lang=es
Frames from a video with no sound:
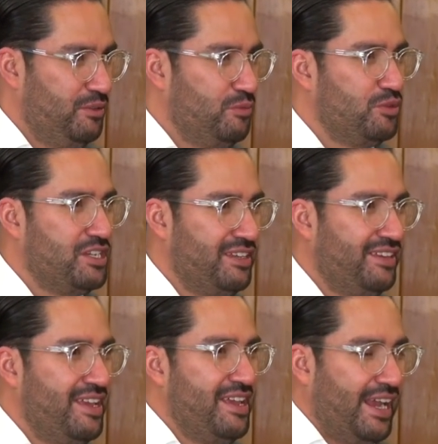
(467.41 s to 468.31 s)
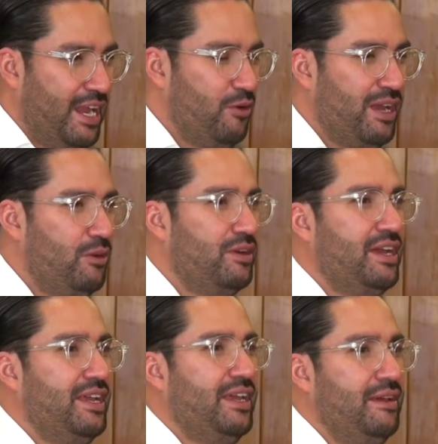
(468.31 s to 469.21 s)
En muchas, creo que algo
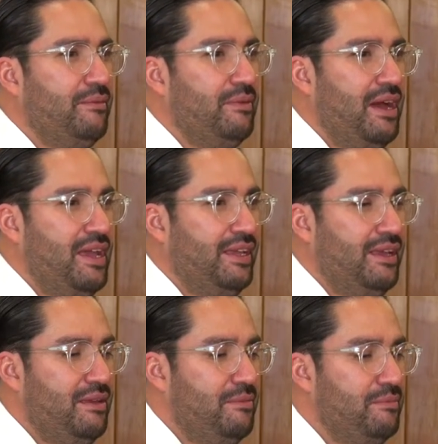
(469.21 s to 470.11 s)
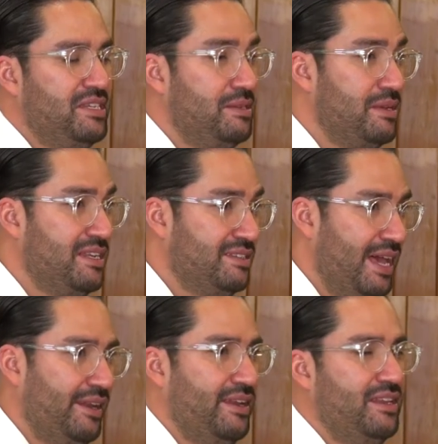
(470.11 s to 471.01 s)
que hay que, hay que
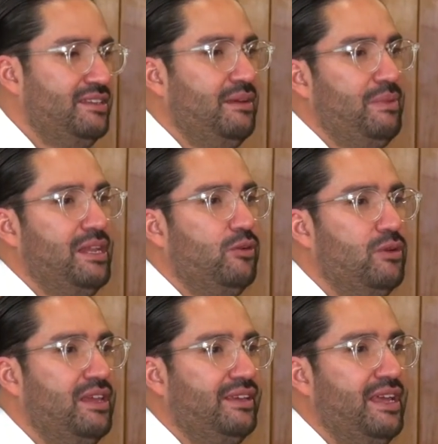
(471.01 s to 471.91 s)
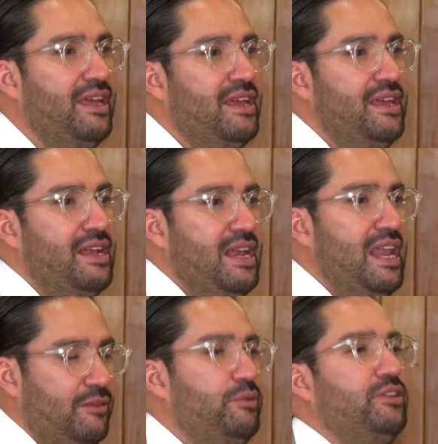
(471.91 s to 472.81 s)
visibilizar en esta película es que
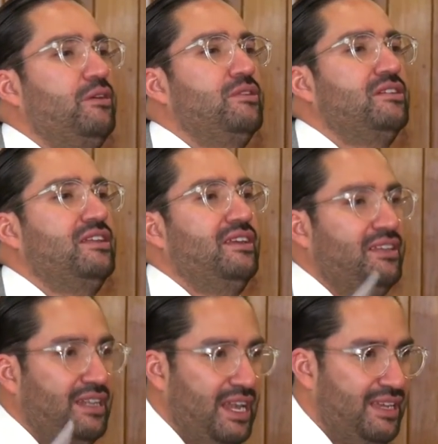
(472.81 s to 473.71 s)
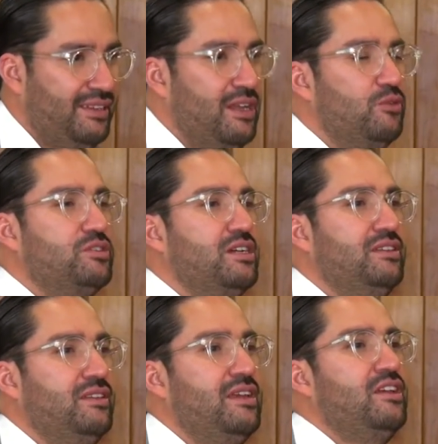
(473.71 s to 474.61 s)
las protagonistas, las que luchan,